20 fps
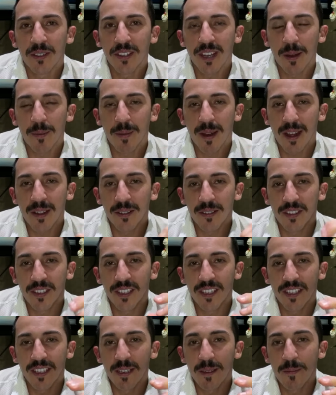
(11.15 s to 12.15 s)
chamada
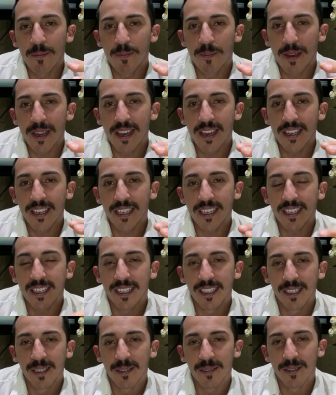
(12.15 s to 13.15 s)
de
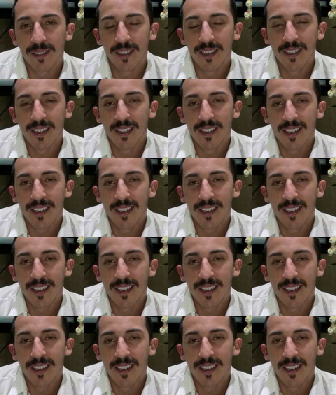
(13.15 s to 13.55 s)
hipericão,